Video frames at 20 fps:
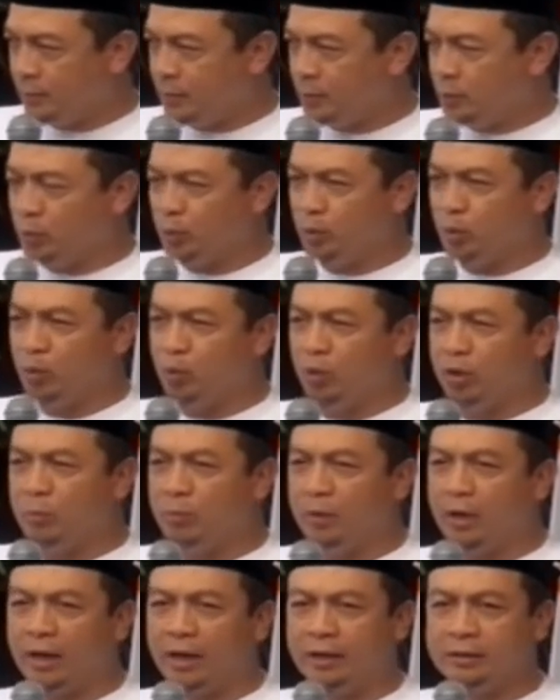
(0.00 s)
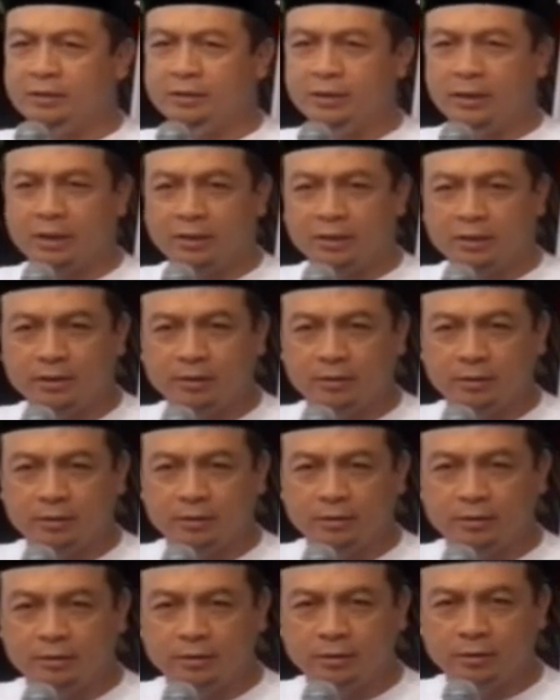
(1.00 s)
Nyuruh gue belajar.
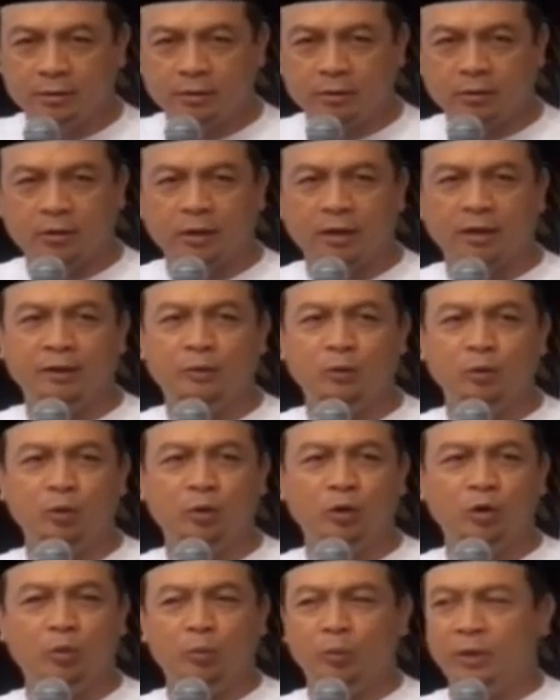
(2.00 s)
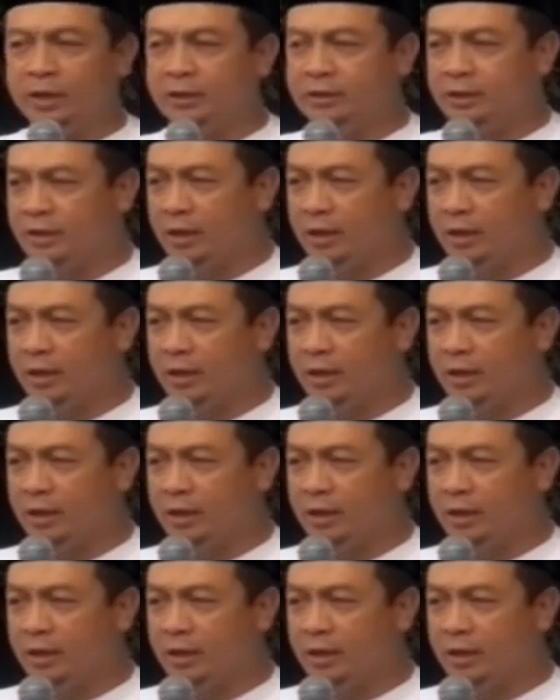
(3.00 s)
Kayak dulu lu belajar